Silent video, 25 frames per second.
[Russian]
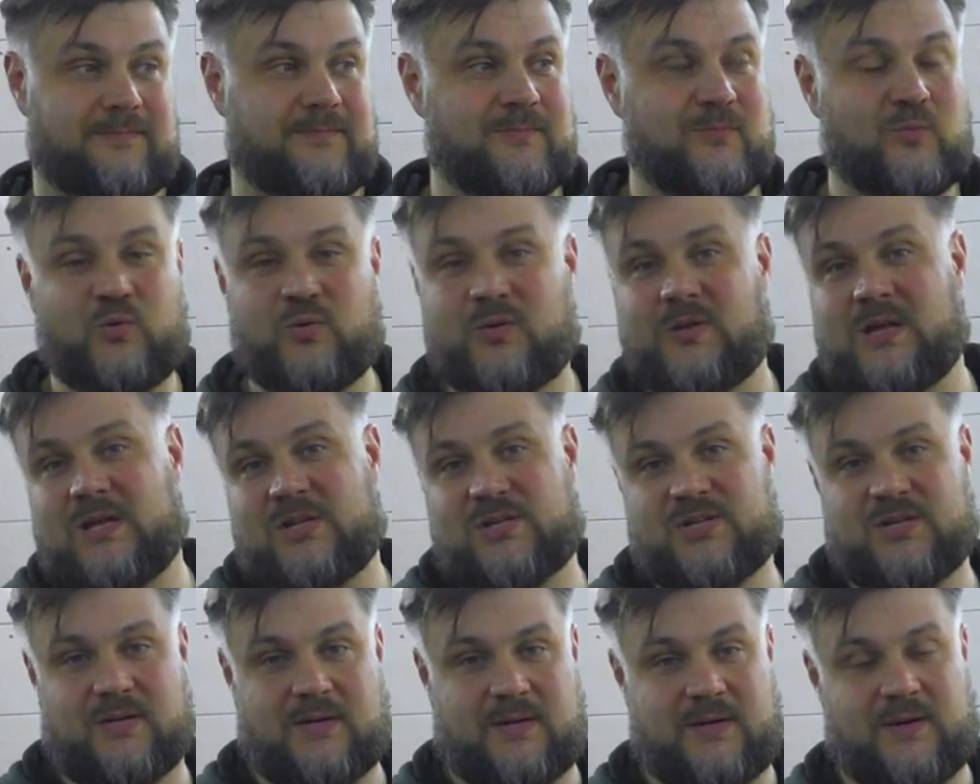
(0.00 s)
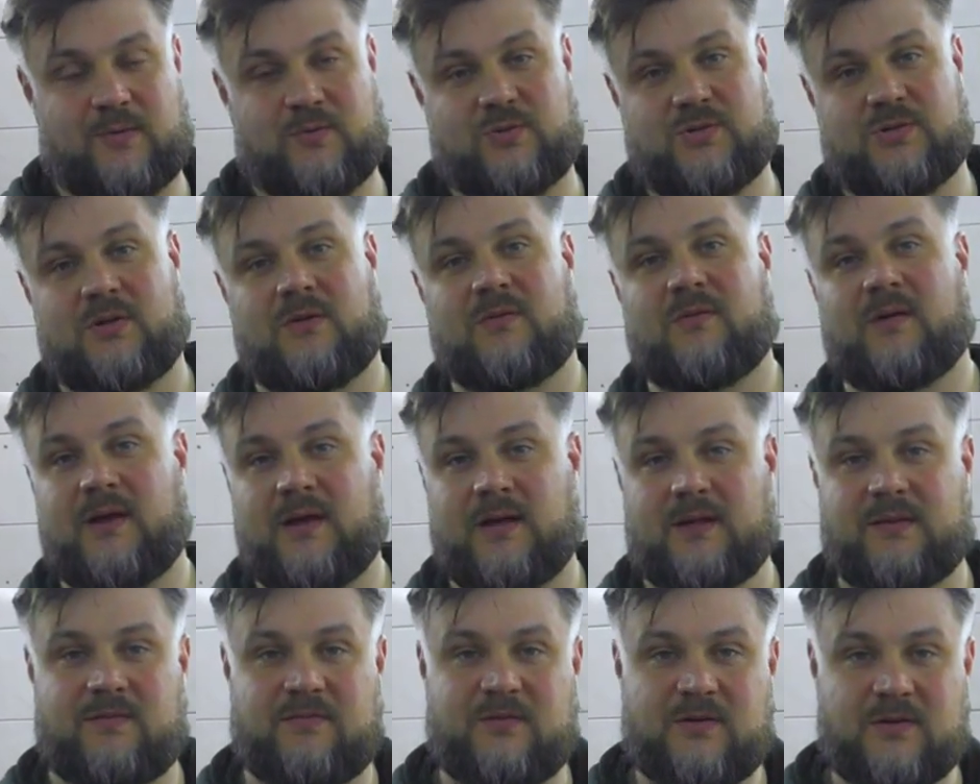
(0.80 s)
ну и дальше, короче
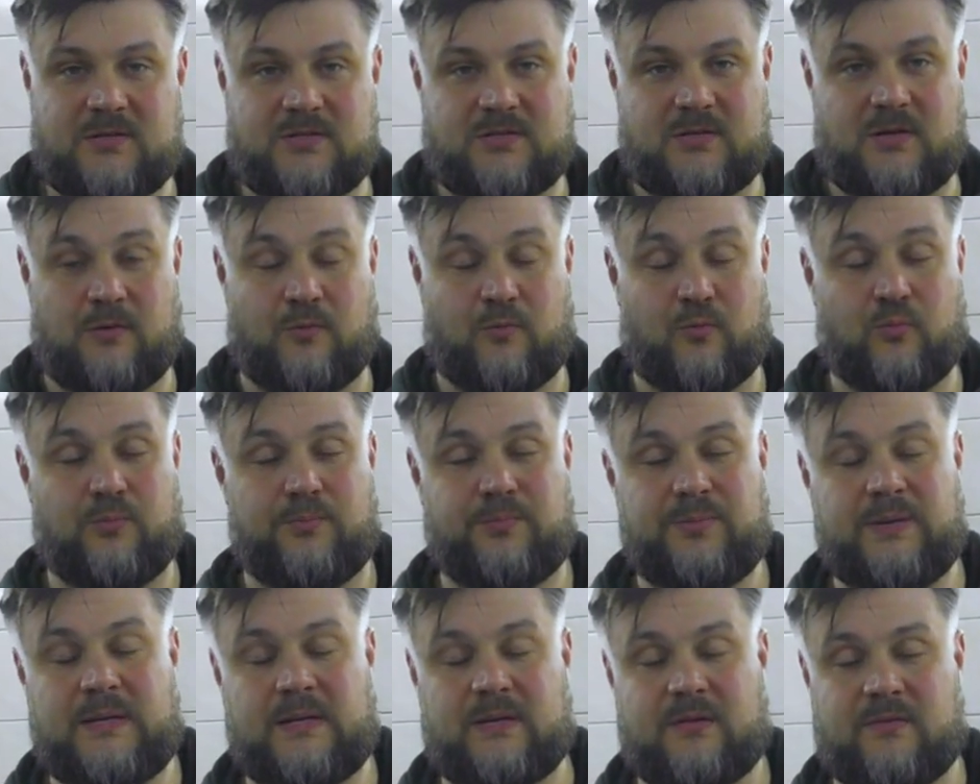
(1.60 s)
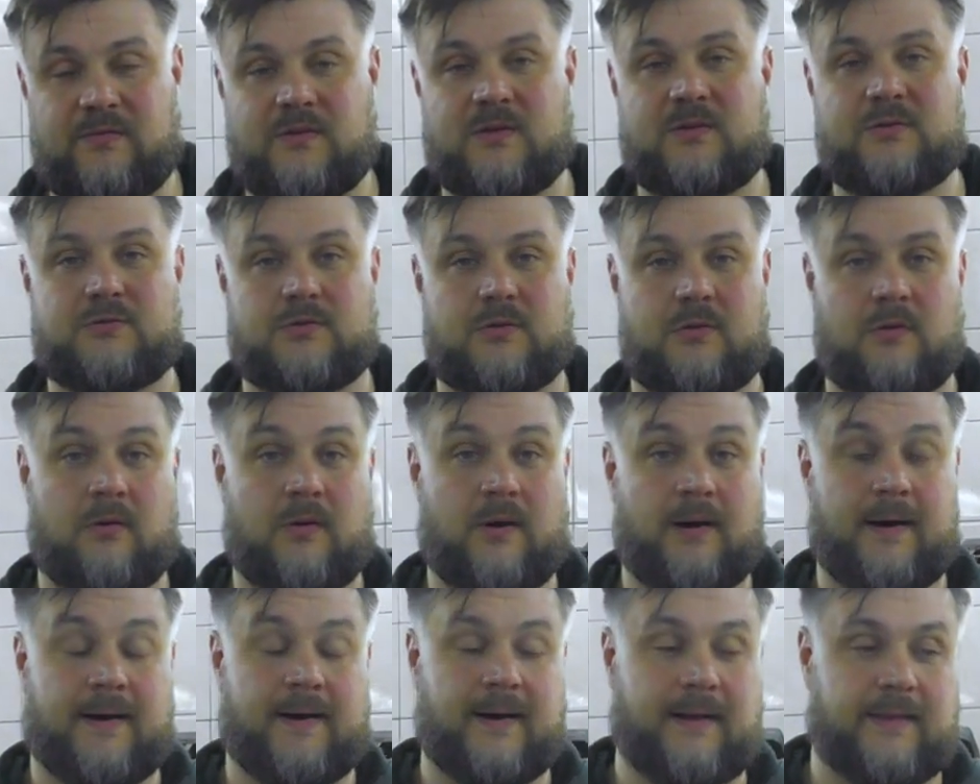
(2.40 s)
говоря, двигатель убили,
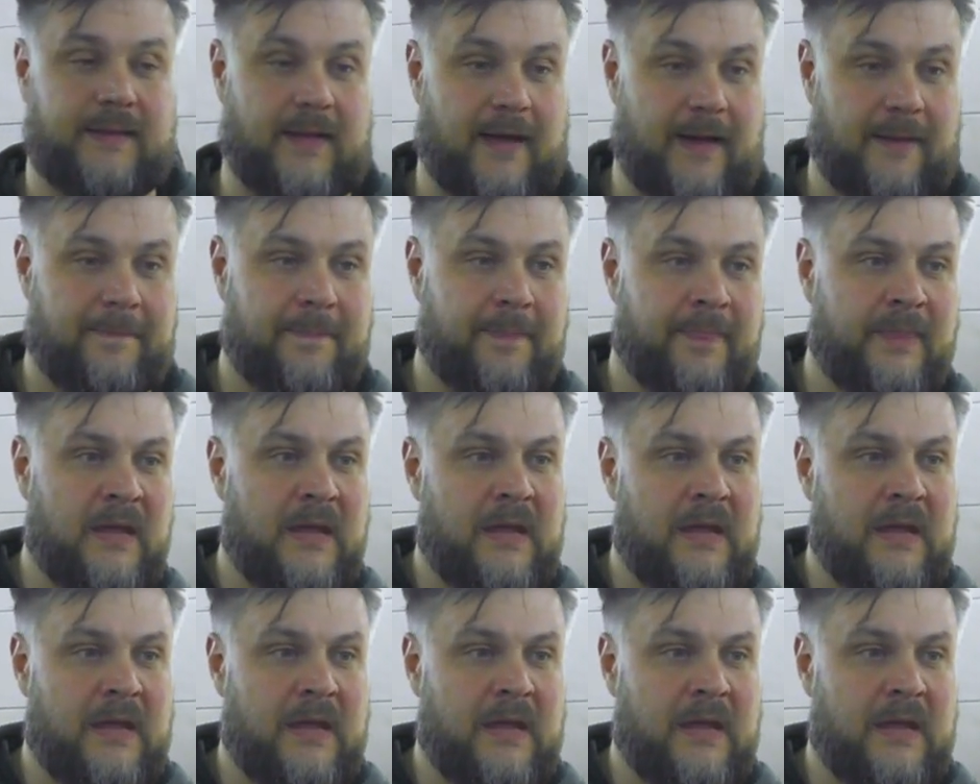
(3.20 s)
двигателю хана.